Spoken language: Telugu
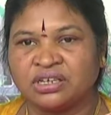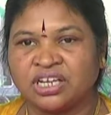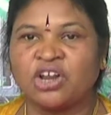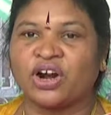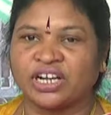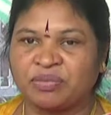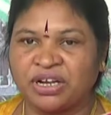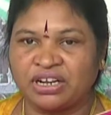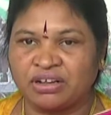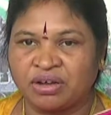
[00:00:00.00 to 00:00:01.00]
నేను ఒకటి
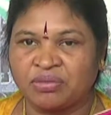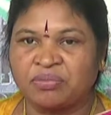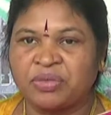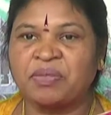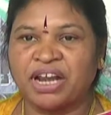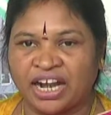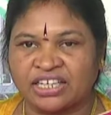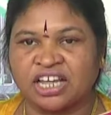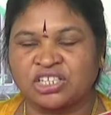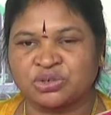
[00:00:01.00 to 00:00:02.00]
మిమ్మల్ని
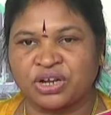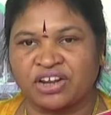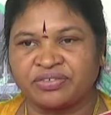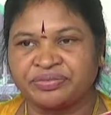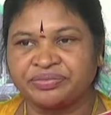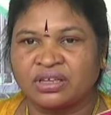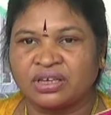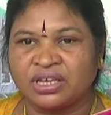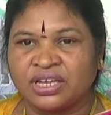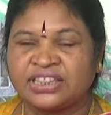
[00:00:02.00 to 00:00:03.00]
అడగదలుచుకున్నాను
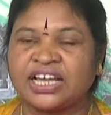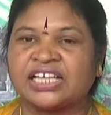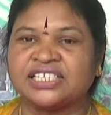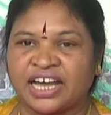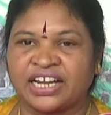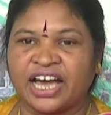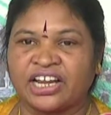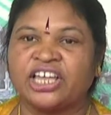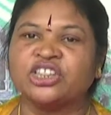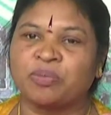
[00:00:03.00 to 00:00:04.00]
ఇంతకీ జగన్
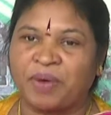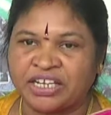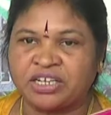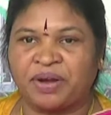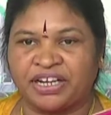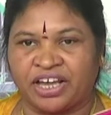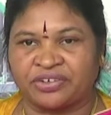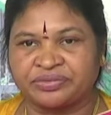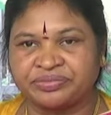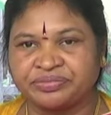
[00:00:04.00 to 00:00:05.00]
గారు ఎందుకు పార్టీ
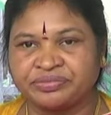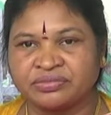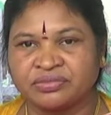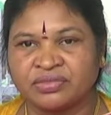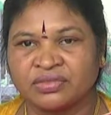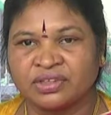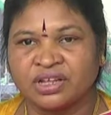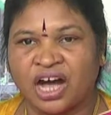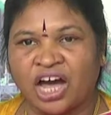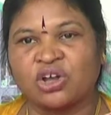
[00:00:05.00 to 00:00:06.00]
పెట్టారు
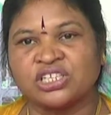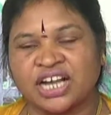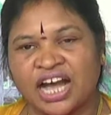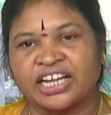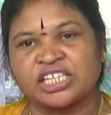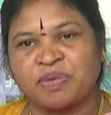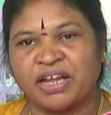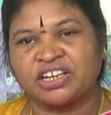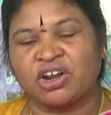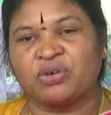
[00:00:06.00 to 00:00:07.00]
ఆ రోజు కాంగ్రెస్
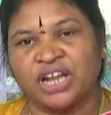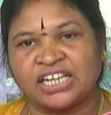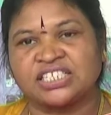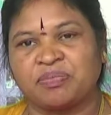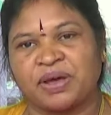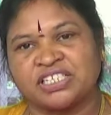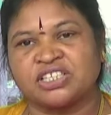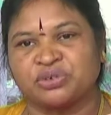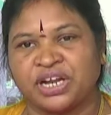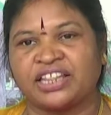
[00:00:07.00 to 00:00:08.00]
పార్టీలో ఉండాల్సిన
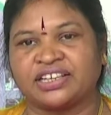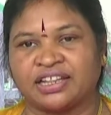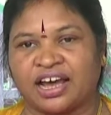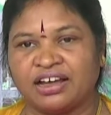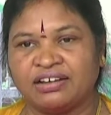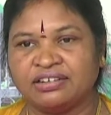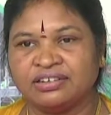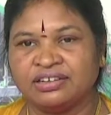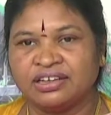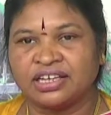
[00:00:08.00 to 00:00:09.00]
పరిస్థితి ఉండేది కదా
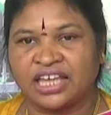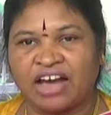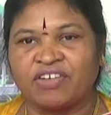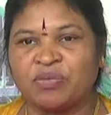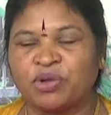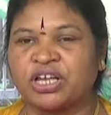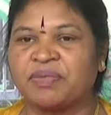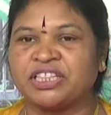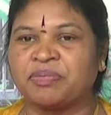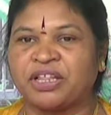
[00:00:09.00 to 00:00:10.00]
కేవలం
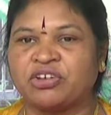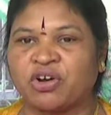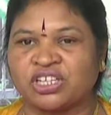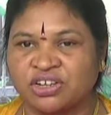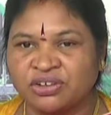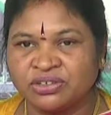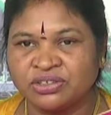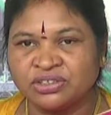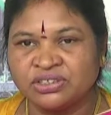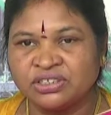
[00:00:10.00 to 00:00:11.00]
ముఖ్యమంత్రి పదవి కోసం
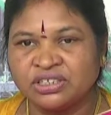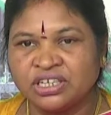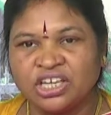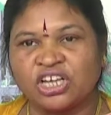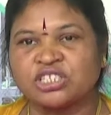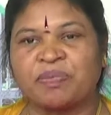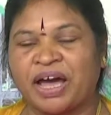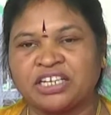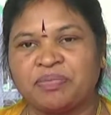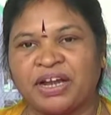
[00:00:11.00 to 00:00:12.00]
ఈరోజు
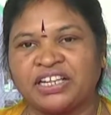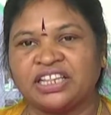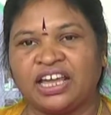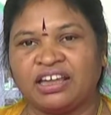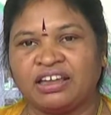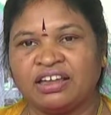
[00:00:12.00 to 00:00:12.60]
పార్టీ పెట్టింది